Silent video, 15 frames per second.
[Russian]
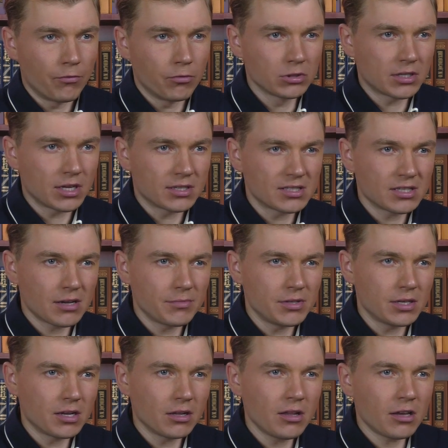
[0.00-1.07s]
Вот как
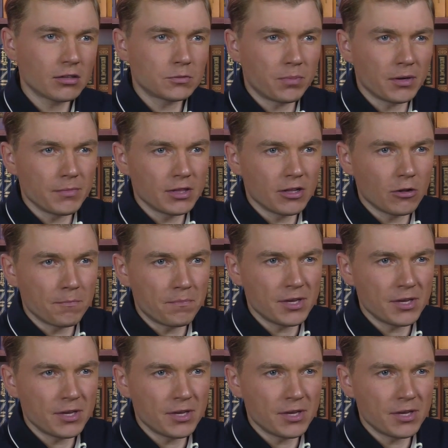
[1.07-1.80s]
сам Николай вспоминал